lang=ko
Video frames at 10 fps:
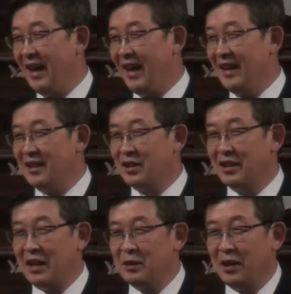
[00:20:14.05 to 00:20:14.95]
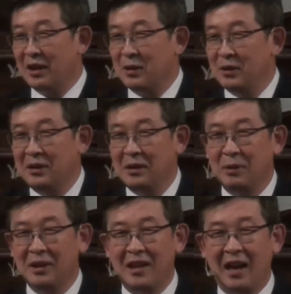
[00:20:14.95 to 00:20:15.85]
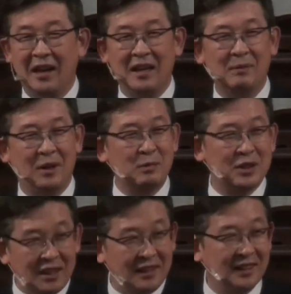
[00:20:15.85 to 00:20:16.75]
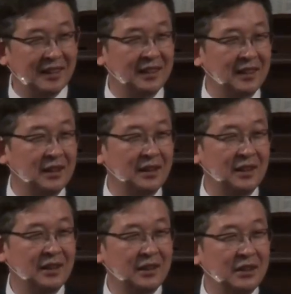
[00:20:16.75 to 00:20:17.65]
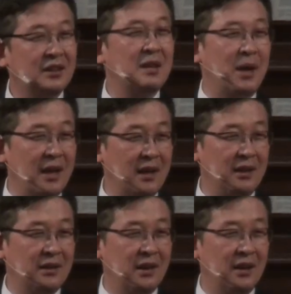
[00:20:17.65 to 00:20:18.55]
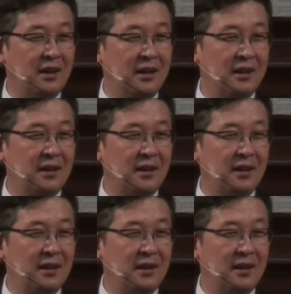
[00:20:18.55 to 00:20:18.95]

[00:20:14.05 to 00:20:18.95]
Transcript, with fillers: 에이, 선한 교회 교인들 보니까 하나님 없어! 이렇게 말하겠는가?